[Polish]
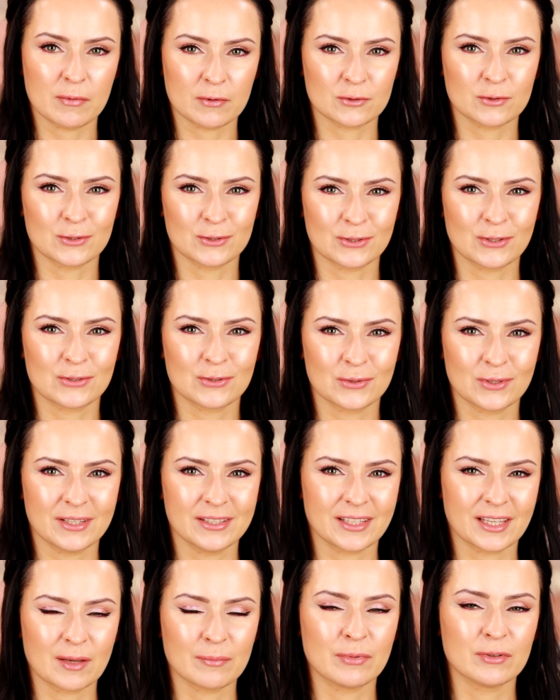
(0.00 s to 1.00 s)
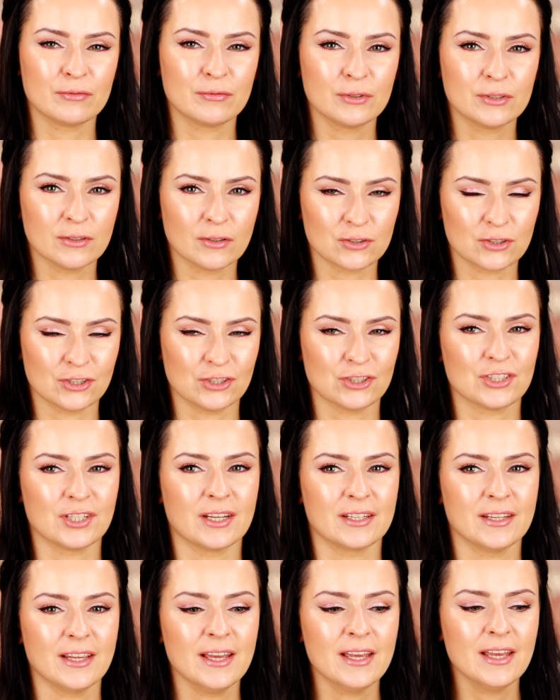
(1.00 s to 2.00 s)
prostu stosuję takie podwójne
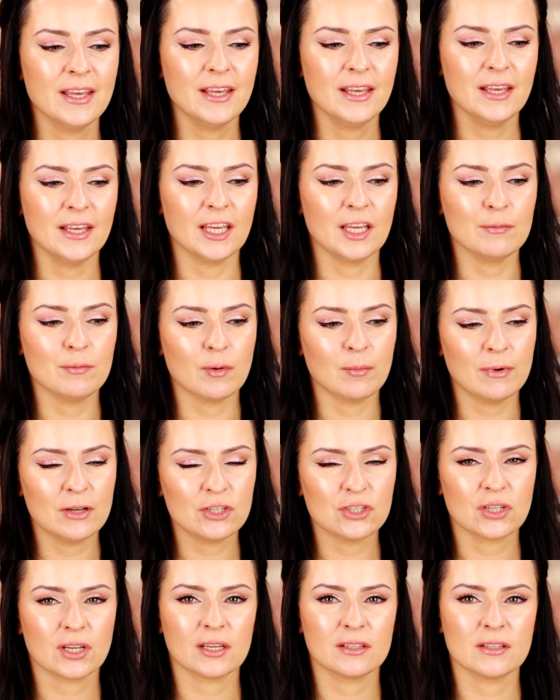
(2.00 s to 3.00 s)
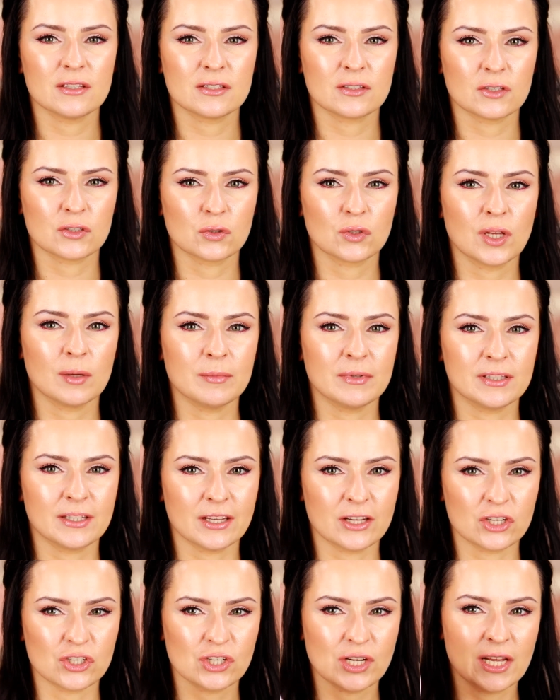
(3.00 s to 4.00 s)
oczyszczanie. I w momencie, kiedy stosujemy
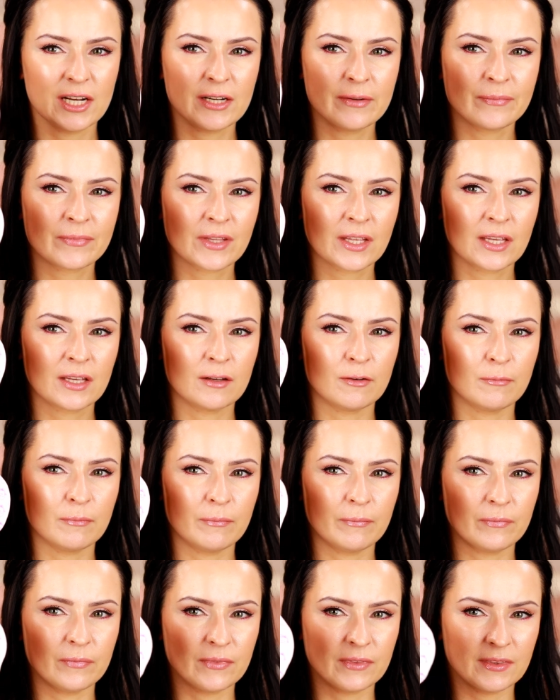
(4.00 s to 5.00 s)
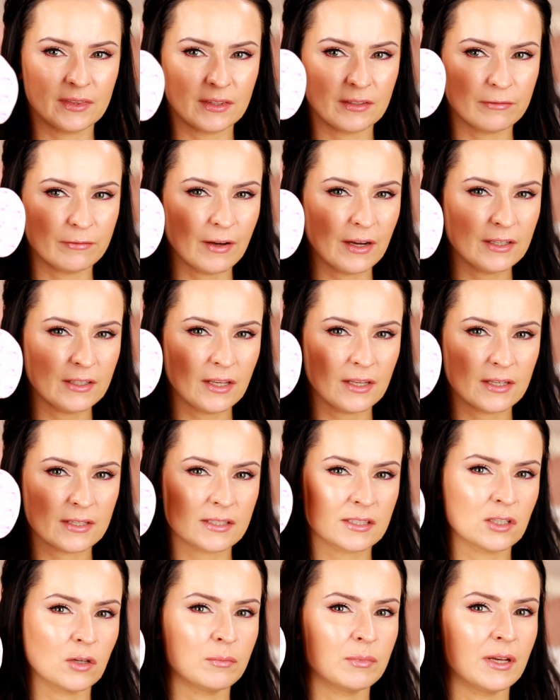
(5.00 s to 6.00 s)
ten żel, Fajnie
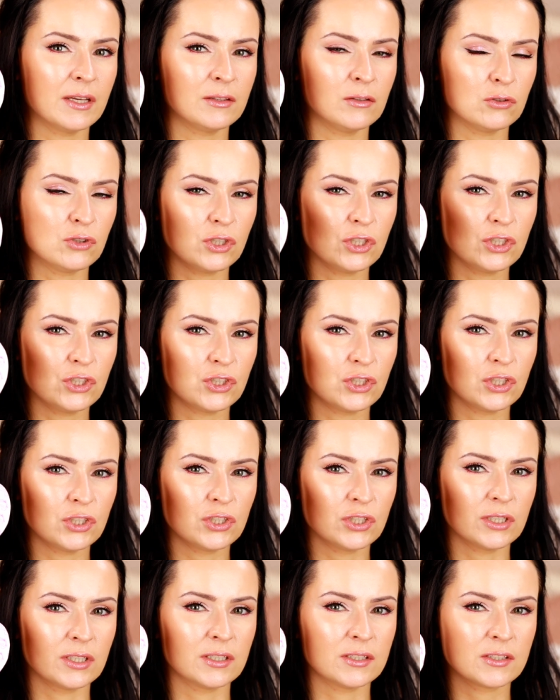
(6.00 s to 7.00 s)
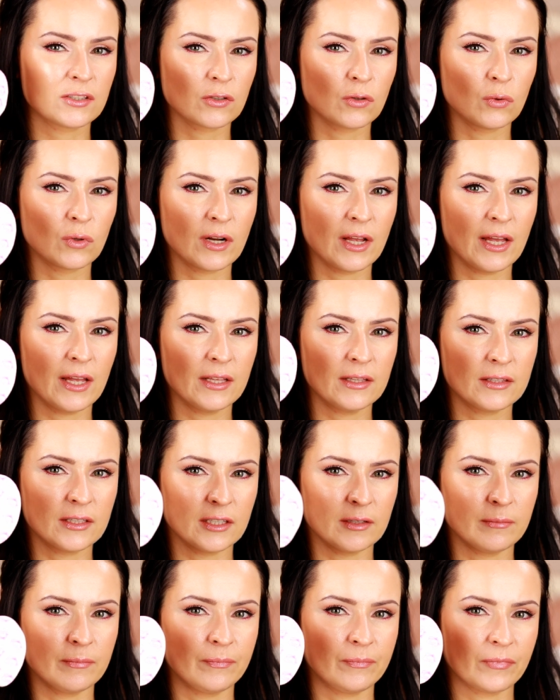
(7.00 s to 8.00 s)
jest sobie doczyścić e, skórę
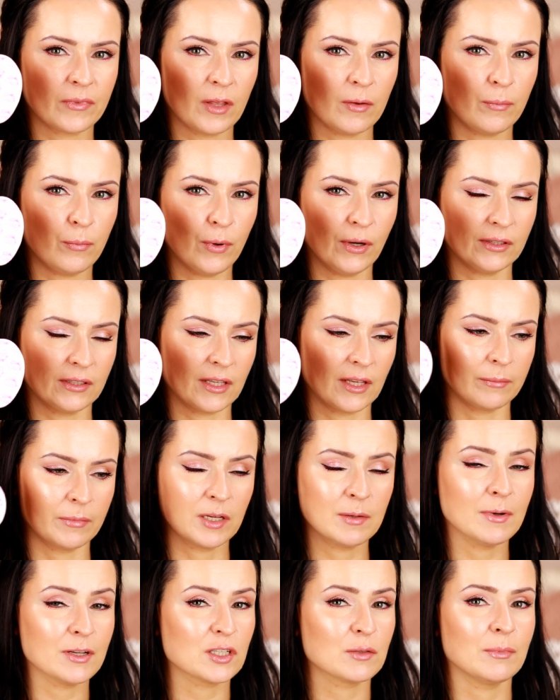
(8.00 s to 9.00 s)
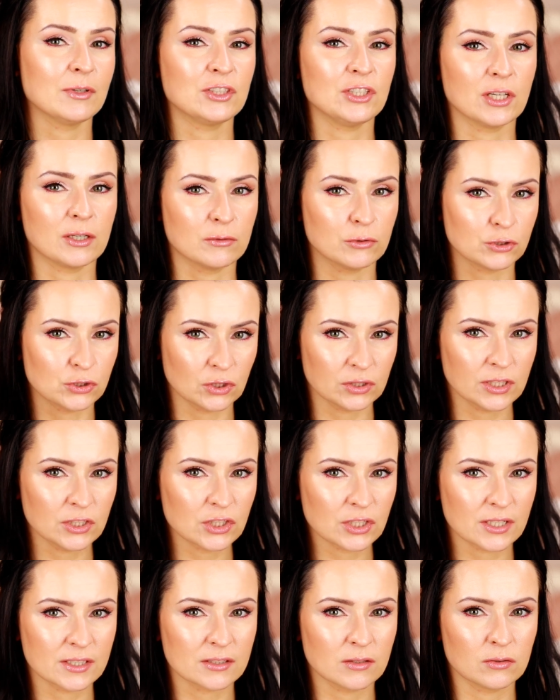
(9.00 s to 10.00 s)
tym e, płatkiem. Chyba, że macie jakąś
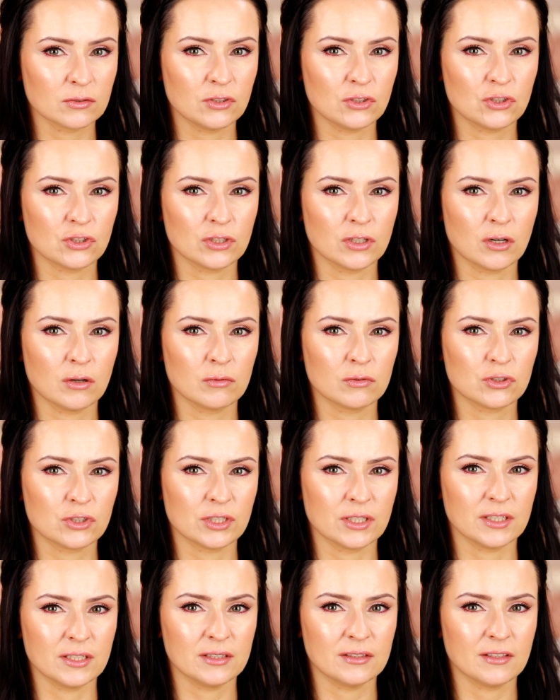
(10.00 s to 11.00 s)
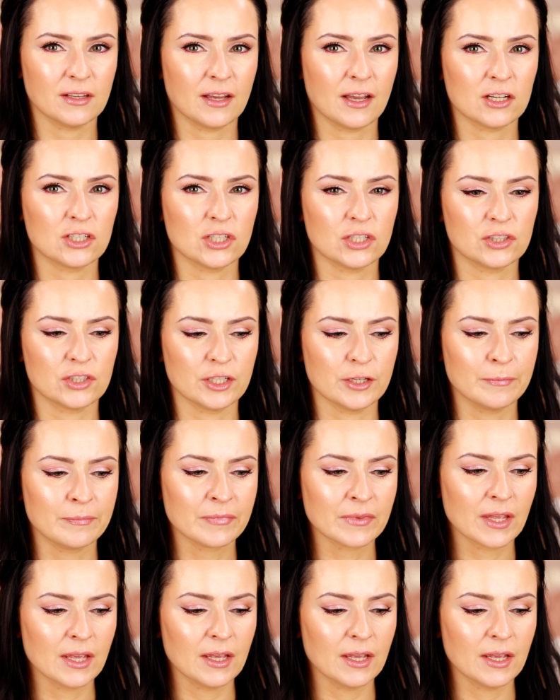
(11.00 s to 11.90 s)
szczoteczkę soniczną czy inne gadżety,